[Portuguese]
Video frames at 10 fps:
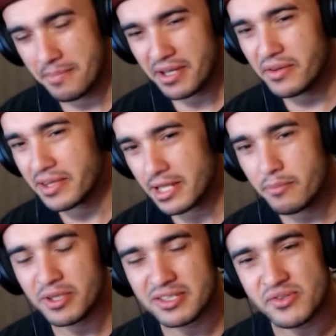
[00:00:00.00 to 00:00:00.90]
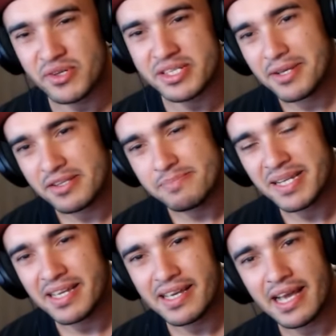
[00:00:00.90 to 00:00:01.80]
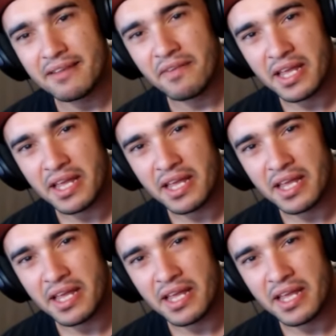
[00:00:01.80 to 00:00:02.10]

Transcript: Mãe não entende muitas coisas, mas eu expliquei ela,